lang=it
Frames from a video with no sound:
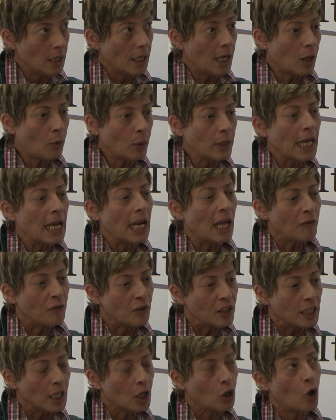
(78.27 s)
e quindi alla
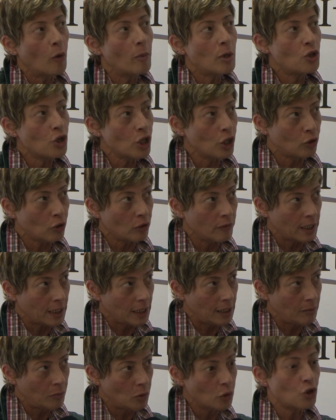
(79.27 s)
fine come ci
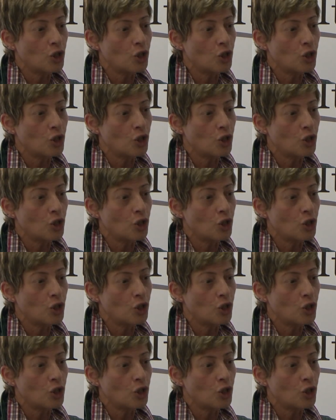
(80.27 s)
ritroveremo?